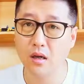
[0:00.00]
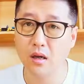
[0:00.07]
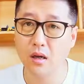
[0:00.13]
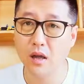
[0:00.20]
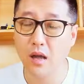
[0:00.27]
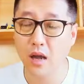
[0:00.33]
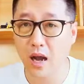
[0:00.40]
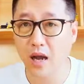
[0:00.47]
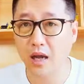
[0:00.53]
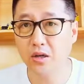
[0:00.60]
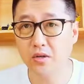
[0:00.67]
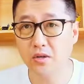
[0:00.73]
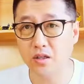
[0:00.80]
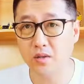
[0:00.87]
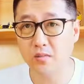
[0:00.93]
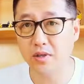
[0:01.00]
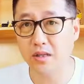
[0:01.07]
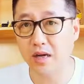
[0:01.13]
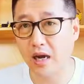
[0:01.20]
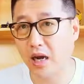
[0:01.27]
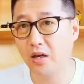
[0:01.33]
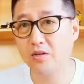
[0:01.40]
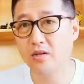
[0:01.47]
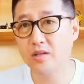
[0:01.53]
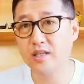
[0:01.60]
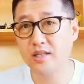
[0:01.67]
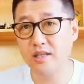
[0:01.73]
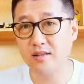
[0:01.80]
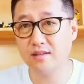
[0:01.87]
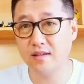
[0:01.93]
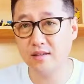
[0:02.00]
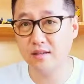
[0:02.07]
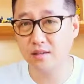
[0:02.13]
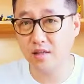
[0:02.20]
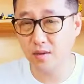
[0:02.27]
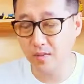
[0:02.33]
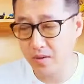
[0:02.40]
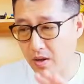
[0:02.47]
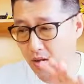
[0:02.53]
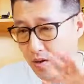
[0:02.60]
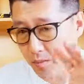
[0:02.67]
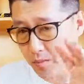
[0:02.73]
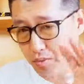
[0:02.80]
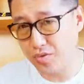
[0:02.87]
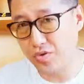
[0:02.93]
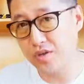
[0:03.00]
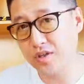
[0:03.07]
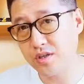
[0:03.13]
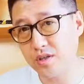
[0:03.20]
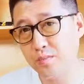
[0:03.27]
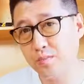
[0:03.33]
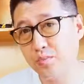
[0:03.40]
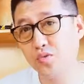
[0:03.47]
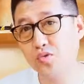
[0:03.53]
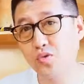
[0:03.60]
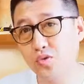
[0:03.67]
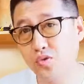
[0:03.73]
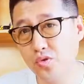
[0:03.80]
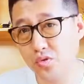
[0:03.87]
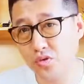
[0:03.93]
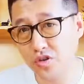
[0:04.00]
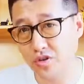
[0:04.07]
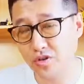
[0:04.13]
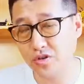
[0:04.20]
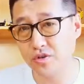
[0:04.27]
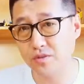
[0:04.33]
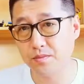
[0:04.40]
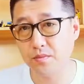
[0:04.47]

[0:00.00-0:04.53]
还有是什么呢？还有就是现在的年轻人不学习、不尊重知识、